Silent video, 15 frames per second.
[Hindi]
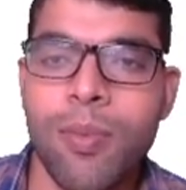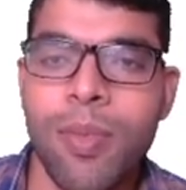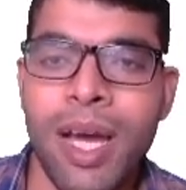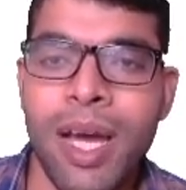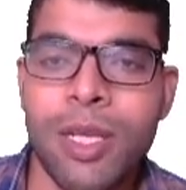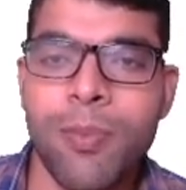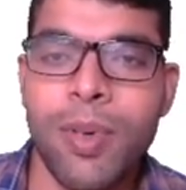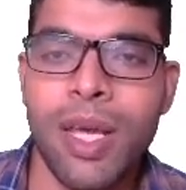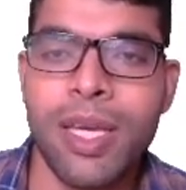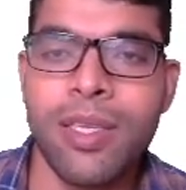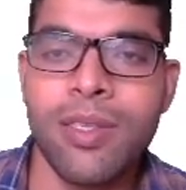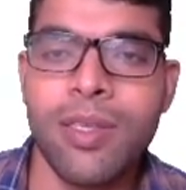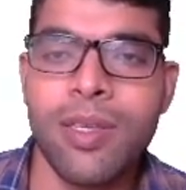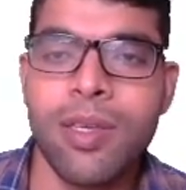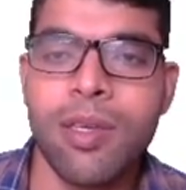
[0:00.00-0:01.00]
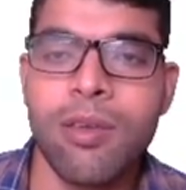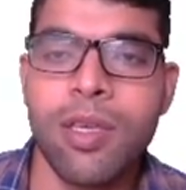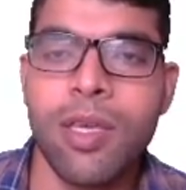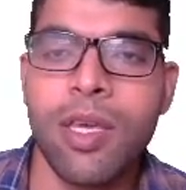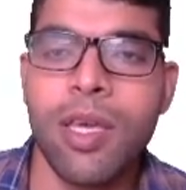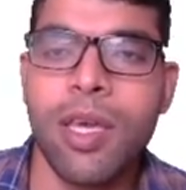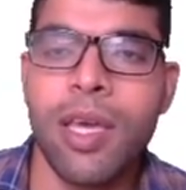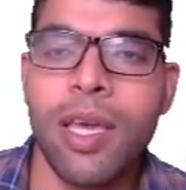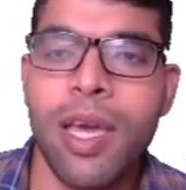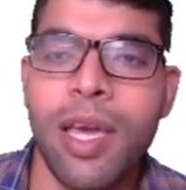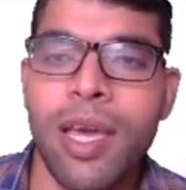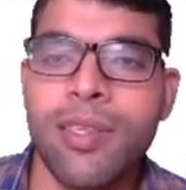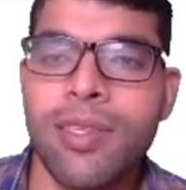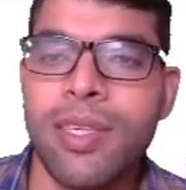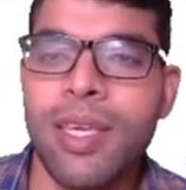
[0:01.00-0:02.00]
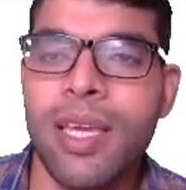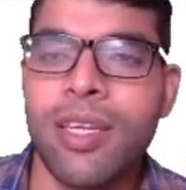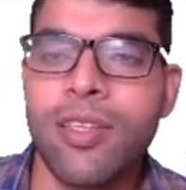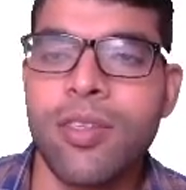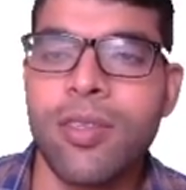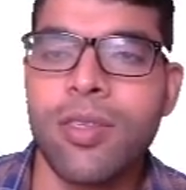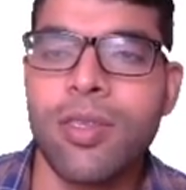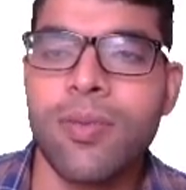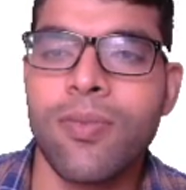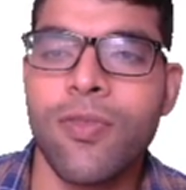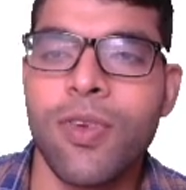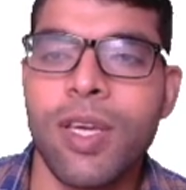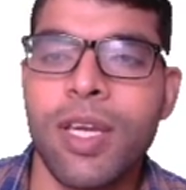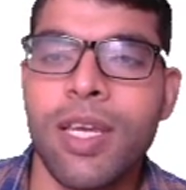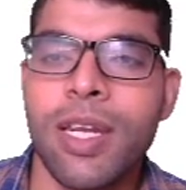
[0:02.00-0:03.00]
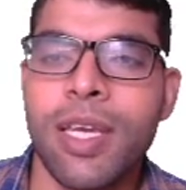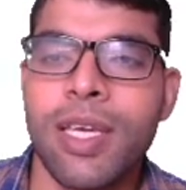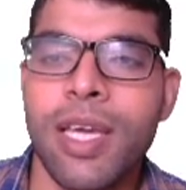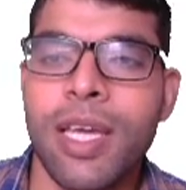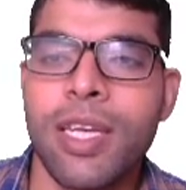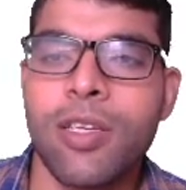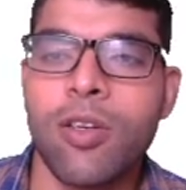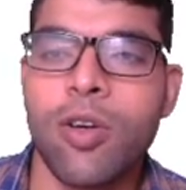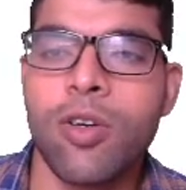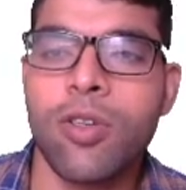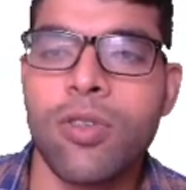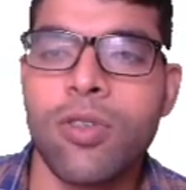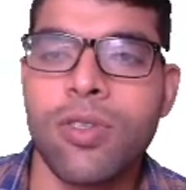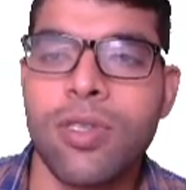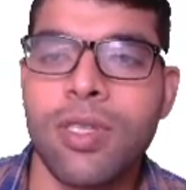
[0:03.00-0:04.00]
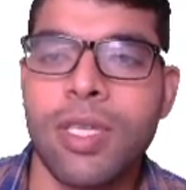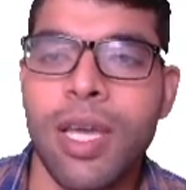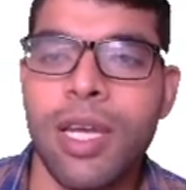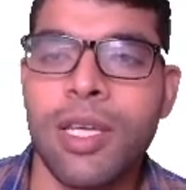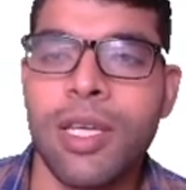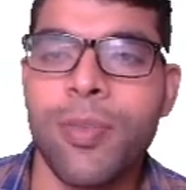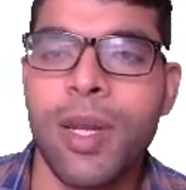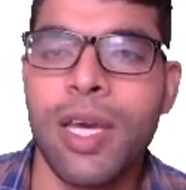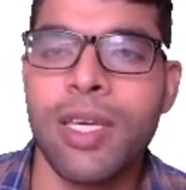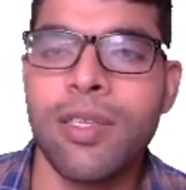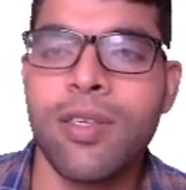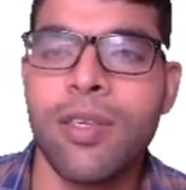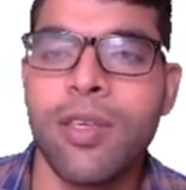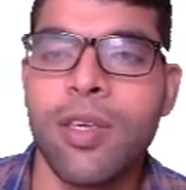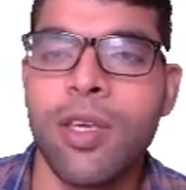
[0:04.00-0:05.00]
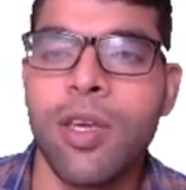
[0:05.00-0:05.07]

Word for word: मार्क प्राइस एस यानी विक्रय यानी सेलिंग प्राइस